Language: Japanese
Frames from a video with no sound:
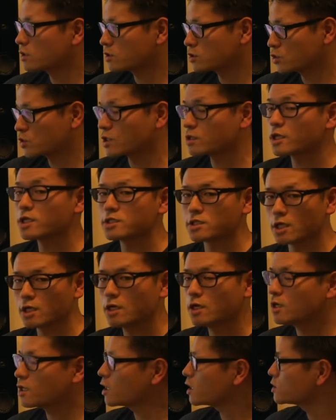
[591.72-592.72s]
著作権者
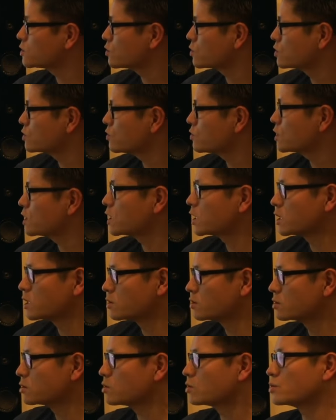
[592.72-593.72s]
が一人一人でで
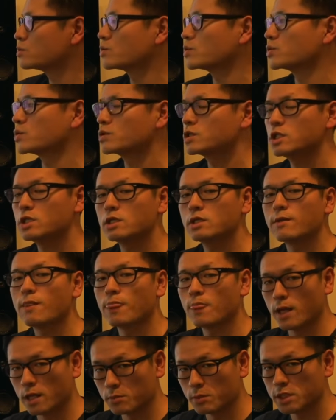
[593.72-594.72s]
きるということに
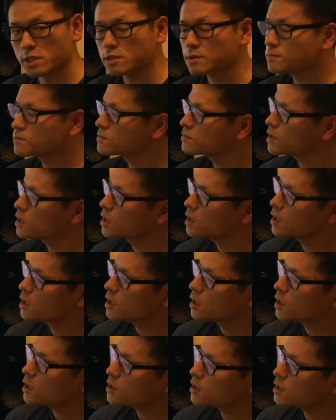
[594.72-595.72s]
なります。
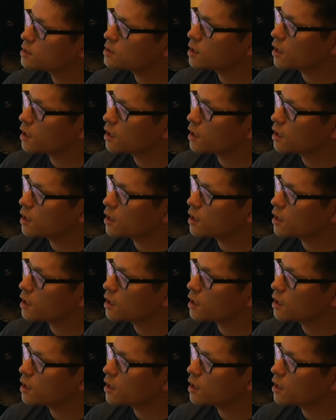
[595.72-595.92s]
で、